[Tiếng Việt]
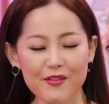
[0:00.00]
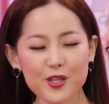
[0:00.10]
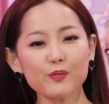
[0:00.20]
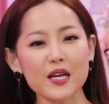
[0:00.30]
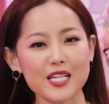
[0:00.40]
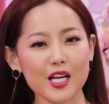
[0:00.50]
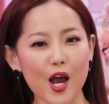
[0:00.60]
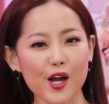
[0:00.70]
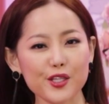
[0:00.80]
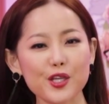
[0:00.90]
Và chúng ta sẽ
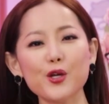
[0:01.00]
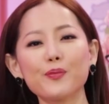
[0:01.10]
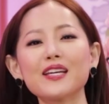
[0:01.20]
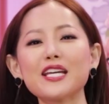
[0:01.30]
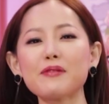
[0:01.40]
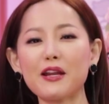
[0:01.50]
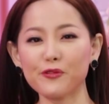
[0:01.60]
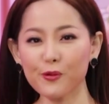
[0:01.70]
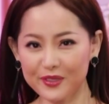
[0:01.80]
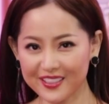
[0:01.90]
còn nhiều bí kíp hạnh
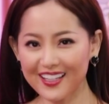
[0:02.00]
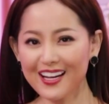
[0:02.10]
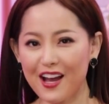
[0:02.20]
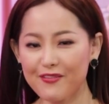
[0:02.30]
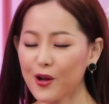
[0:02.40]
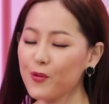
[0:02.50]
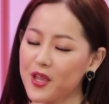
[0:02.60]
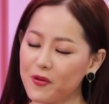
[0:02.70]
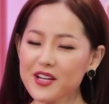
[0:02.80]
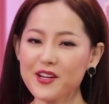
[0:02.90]
phúc nữa vào khung
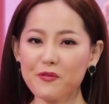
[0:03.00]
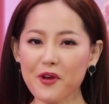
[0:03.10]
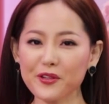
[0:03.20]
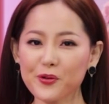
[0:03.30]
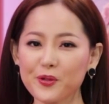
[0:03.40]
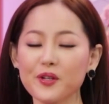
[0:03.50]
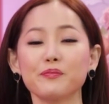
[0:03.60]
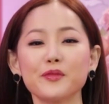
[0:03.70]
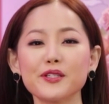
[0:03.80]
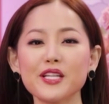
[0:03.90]
giờ phát sóng quen thuộc
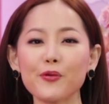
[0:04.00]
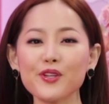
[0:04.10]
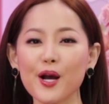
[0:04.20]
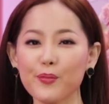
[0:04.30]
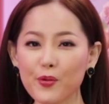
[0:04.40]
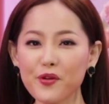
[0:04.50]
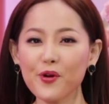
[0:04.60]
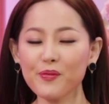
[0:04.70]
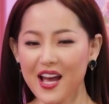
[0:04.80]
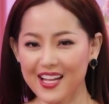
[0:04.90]
mười sáu giờ bốn mươi
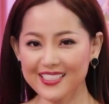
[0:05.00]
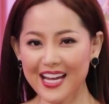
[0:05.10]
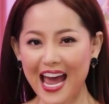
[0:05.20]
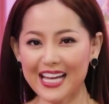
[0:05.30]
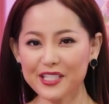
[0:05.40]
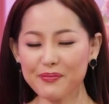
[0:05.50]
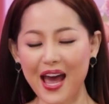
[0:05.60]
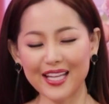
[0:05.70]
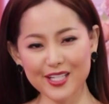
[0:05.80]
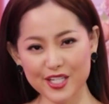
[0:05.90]
phút thứ hai, thứ
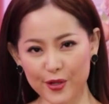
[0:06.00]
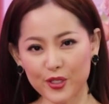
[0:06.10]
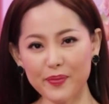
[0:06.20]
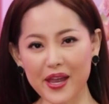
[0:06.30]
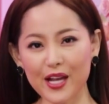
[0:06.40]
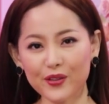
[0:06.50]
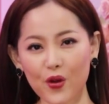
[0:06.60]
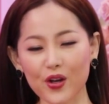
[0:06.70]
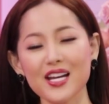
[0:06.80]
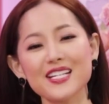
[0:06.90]
ba, thứ sáu, thứ bảy hàng
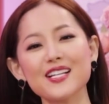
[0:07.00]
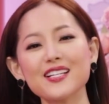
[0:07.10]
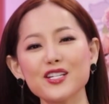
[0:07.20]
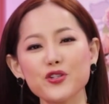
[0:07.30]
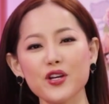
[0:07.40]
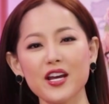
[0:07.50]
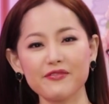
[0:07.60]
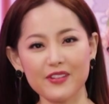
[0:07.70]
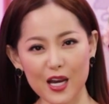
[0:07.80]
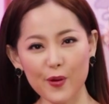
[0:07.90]
tuần trên kênh truyền hình
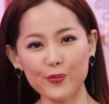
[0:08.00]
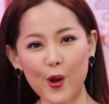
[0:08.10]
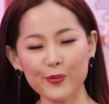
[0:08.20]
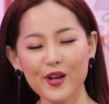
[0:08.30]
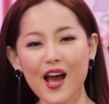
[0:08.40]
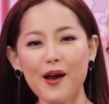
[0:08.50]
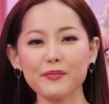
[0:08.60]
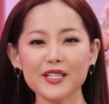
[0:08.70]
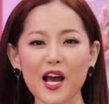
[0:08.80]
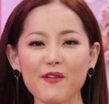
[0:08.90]
Vĩnh Long một.
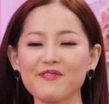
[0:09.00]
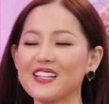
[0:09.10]
Minh Ngọc